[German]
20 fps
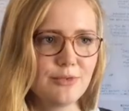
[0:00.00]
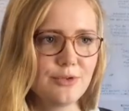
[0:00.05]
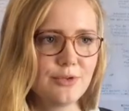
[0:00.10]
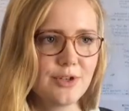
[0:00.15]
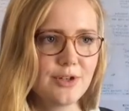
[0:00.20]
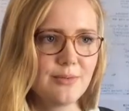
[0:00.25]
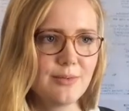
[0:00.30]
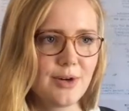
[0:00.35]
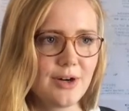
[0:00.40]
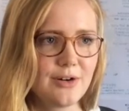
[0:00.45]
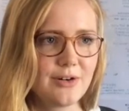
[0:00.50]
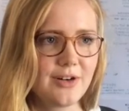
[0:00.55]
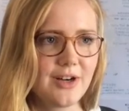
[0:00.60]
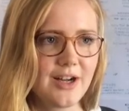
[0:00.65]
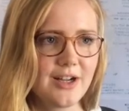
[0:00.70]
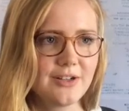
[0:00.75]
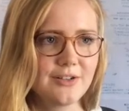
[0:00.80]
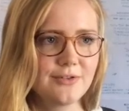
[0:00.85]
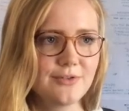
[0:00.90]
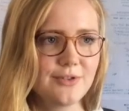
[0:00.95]
gut gebrauchen
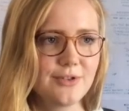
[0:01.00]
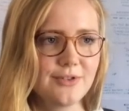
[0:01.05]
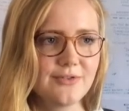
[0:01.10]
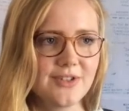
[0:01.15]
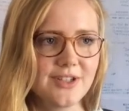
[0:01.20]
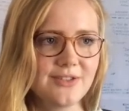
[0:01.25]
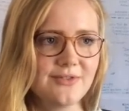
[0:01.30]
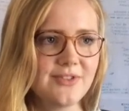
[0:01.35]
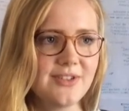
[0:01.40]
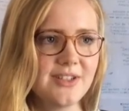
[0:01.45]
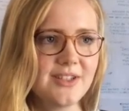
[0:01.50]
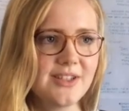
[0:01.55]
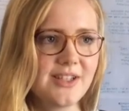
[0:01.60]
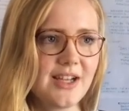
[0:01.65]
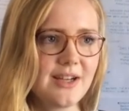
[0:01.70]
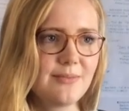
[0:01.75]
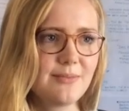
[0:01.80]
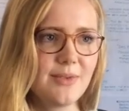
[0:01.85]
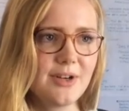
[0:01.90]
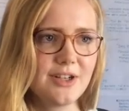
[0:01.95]
kann. Sowas wie
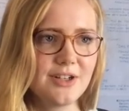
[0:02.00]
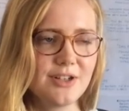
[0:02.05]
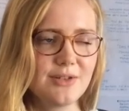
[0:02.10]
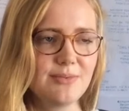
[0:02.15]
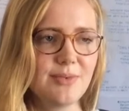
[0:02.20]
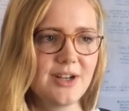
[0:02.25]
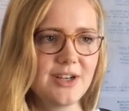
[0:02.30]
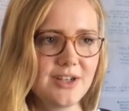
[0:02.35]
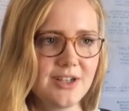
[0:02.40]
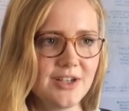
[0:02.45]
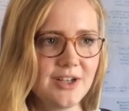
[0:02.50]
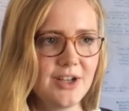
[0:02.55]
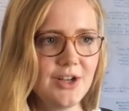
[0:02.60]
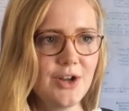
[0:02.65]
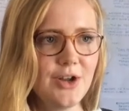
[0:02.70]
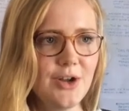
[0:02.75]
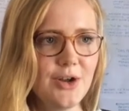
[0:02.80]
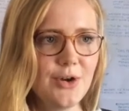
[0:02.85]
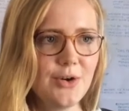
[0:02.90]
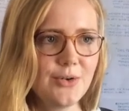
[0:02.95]
Zeitmanagement
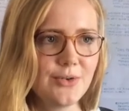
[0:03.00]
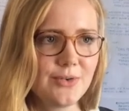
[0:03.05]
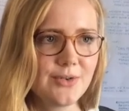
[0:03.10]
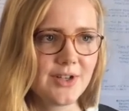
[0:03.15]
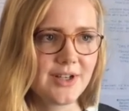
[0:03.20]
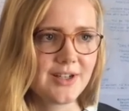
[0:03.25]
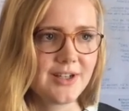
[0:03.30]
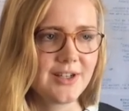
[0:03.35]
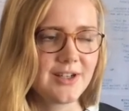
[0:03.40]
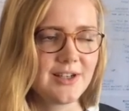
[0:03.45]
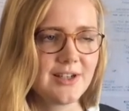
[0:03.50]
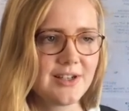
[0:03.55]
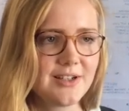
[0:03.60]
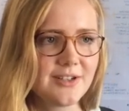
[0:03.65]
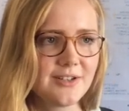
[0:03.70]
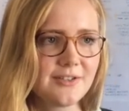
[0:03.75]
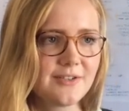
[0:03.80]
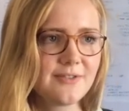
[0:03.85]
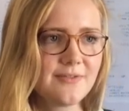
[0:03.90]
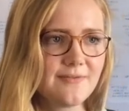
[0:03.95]
oder
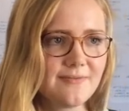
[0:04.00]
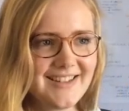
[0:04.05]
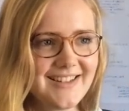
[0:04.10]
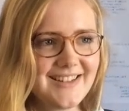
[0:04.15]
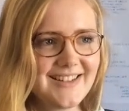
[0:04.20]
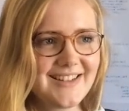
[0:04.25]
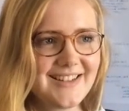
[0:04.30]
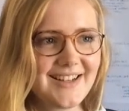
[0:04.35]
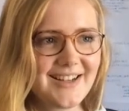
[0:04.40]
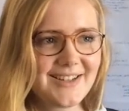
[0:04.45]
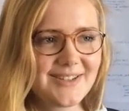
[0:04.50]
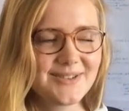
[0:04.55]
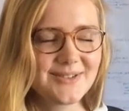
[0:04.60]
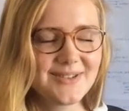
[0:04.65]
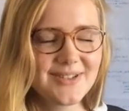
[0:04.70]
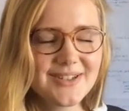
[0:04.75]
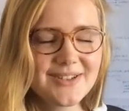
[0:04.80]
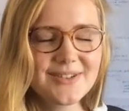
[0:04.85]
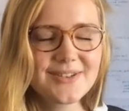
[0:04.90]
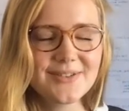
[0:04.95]
ähnliches. Also
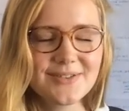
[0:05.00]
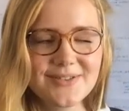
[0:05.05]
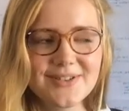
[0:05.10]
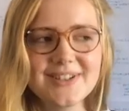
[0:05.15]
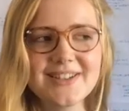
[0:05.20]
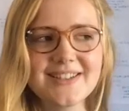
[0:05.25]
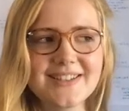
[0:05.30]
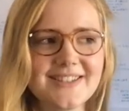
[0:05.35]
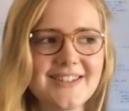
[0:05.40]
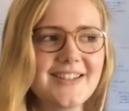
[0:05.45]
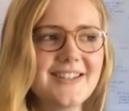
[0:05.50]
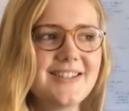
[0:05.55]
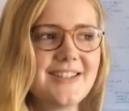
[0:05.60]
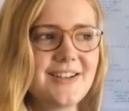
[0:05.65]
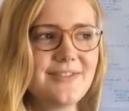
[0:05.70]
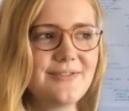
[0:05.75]
ich finde, das ist ein sehr